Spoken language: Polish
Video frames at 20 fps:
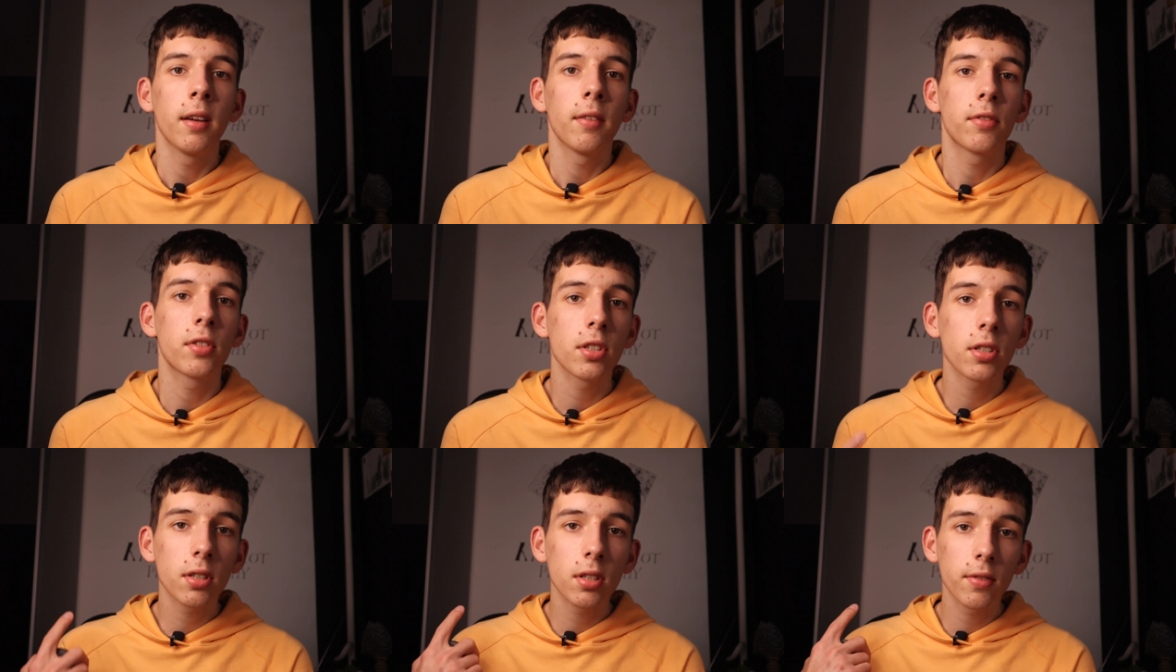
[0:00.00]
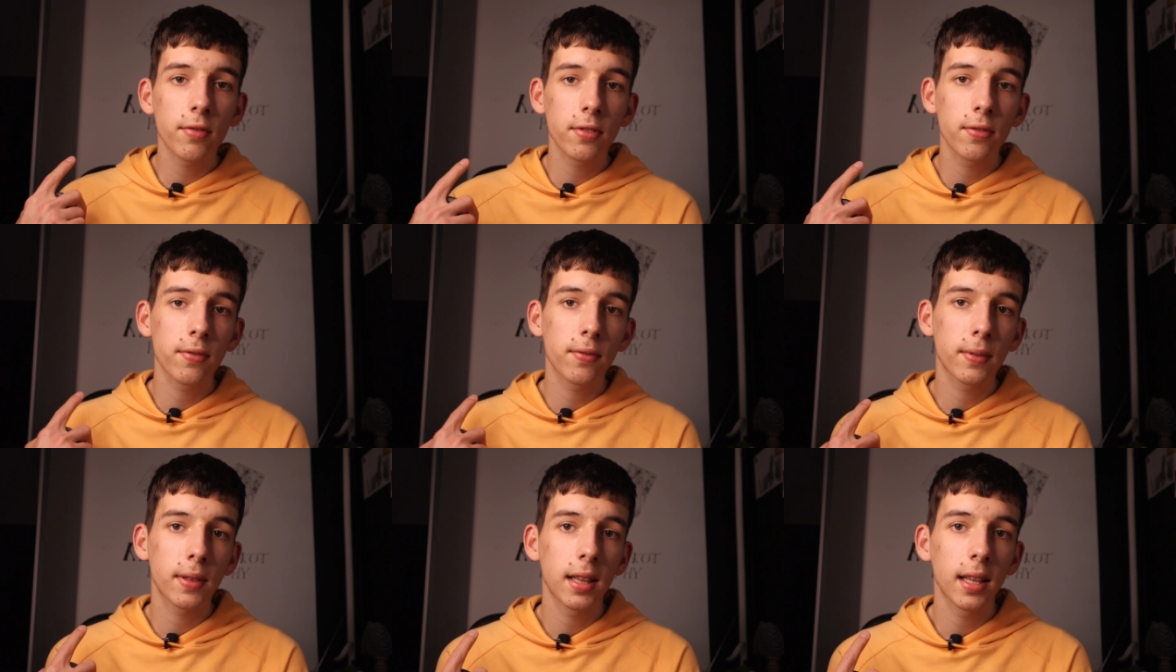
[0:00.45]
Wszystko w
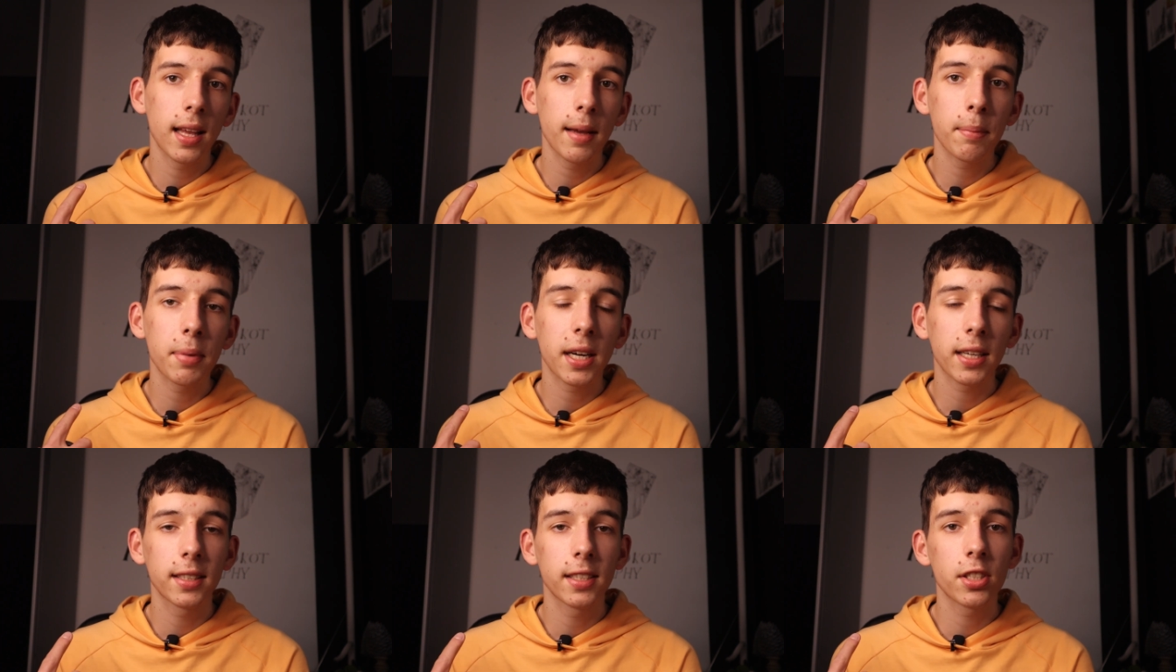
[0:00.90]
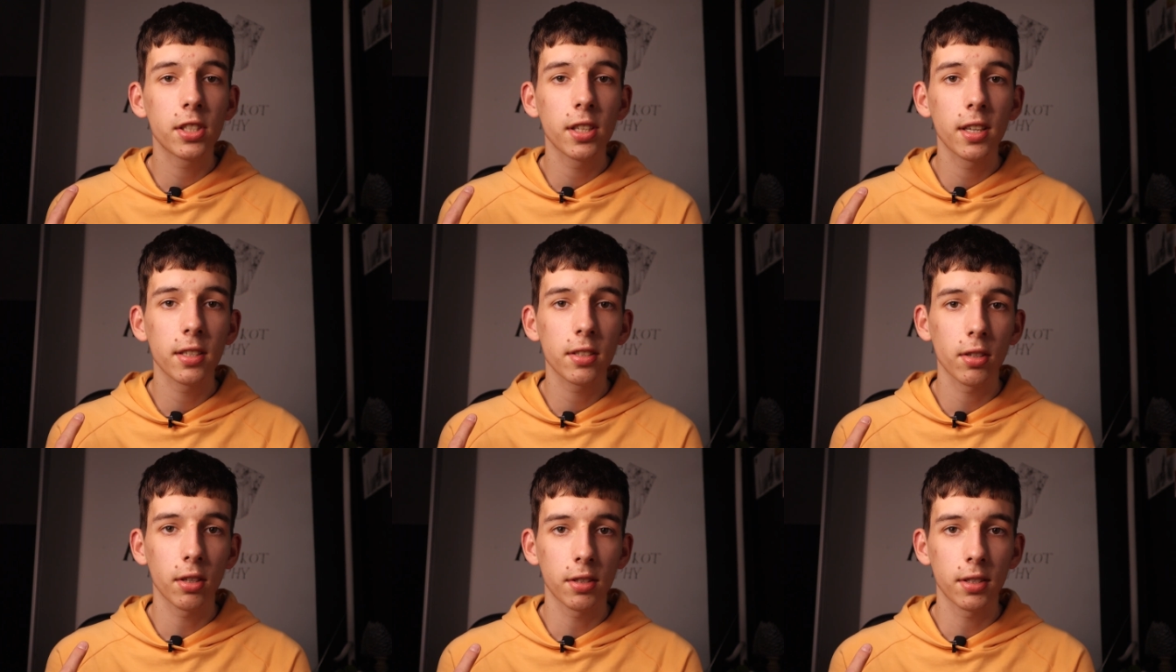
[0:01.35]
tle
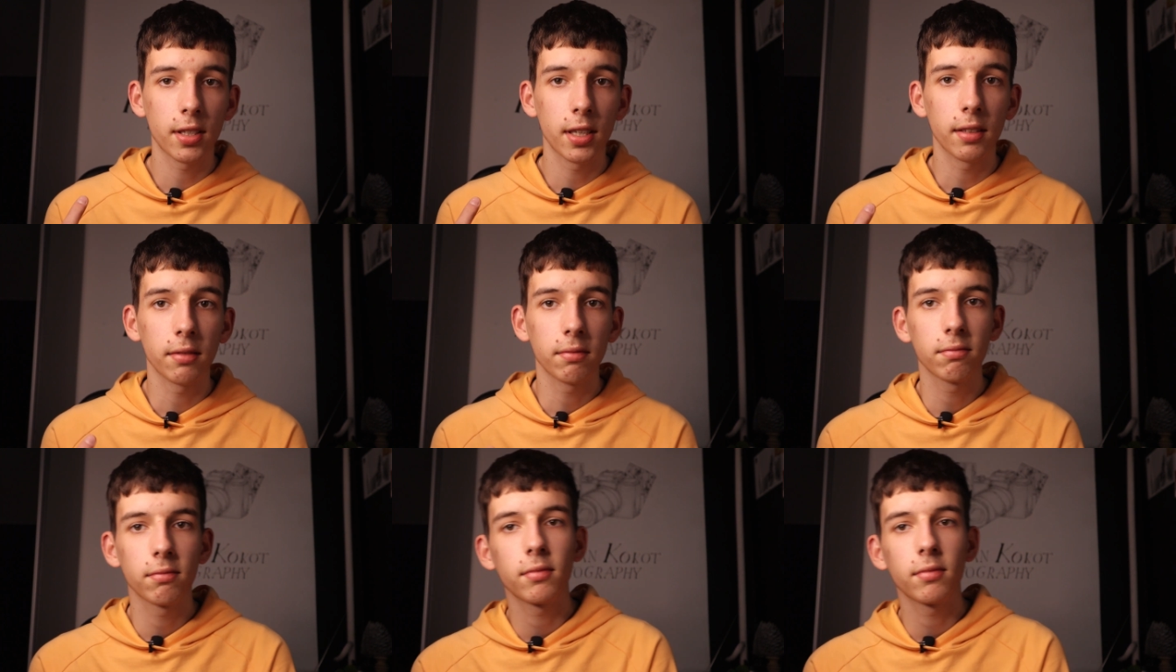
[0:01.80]
praktycznie jest ostre.